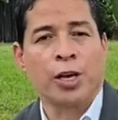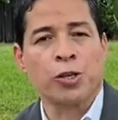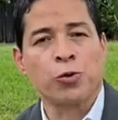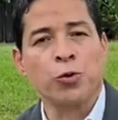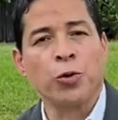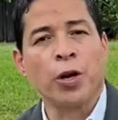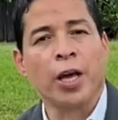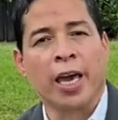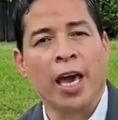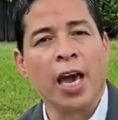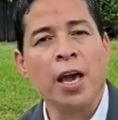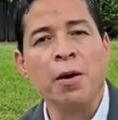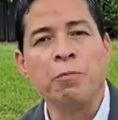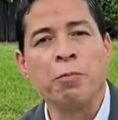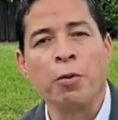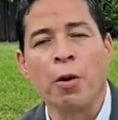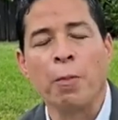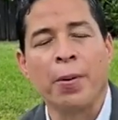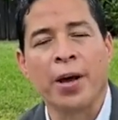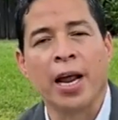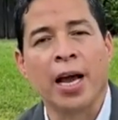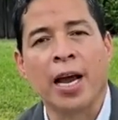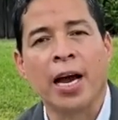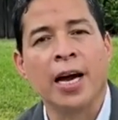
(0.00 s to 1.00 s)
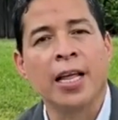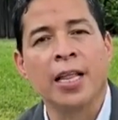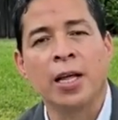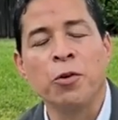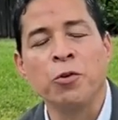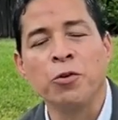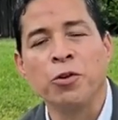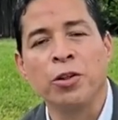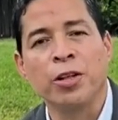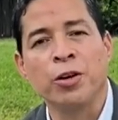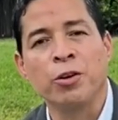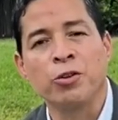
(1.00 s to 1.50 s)
es un ejemplo para cada
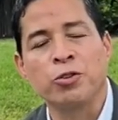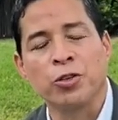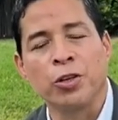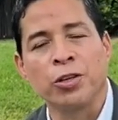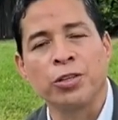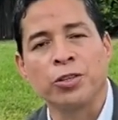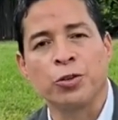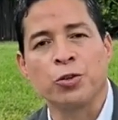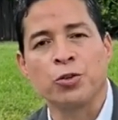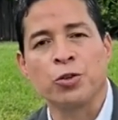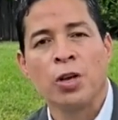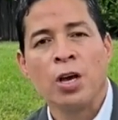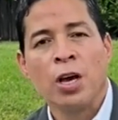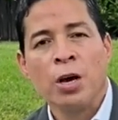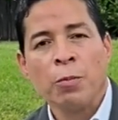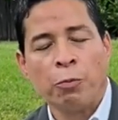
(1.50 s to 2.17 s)
uno de nosotros,